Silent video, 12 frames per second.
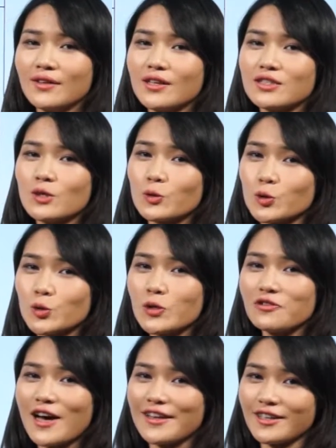那这种
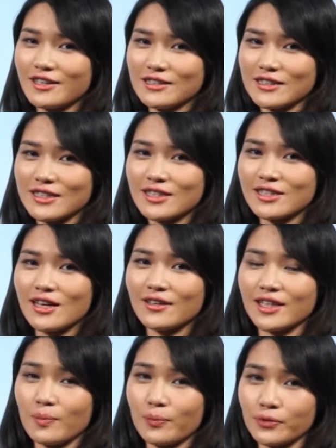说法呢，实际上
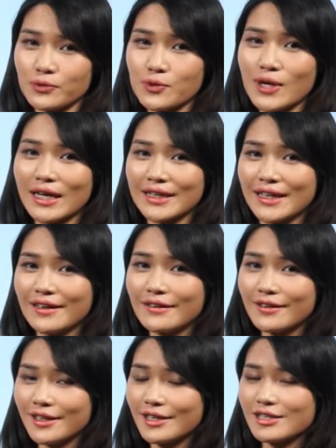也不算严
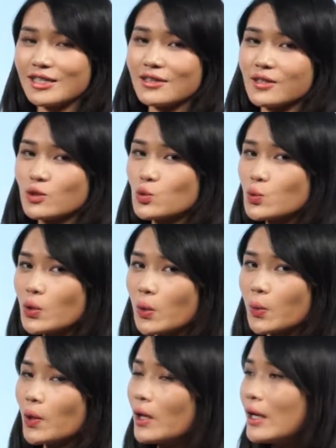格意义上的错
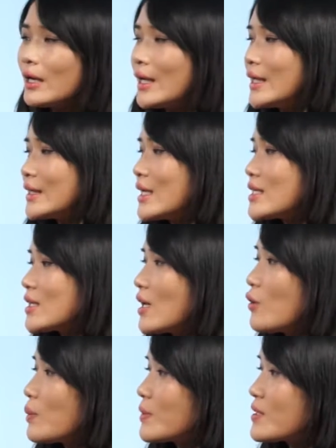误。但是
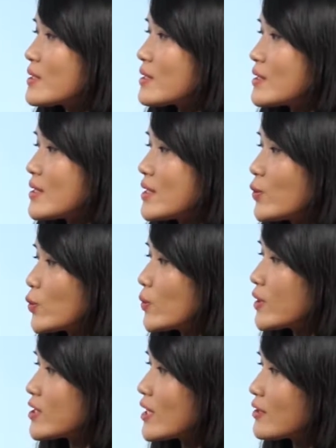当我们仔细读
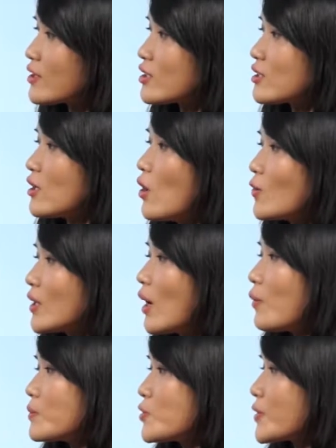文章的时候呢，
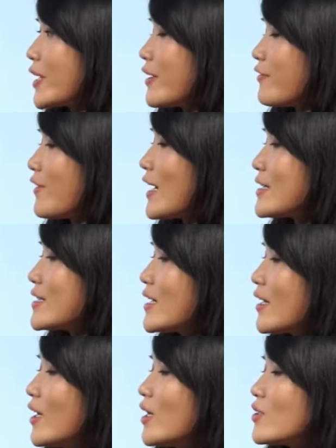我们就可以发
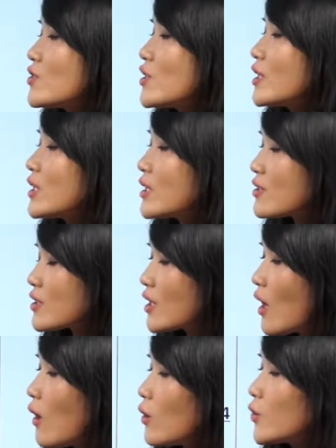现这里的这
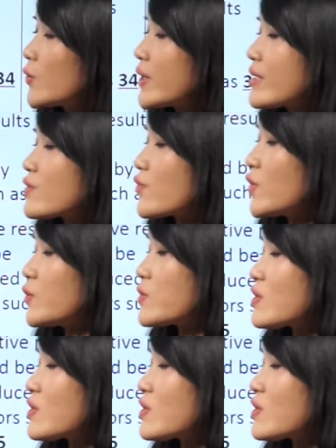个 auto-gansfield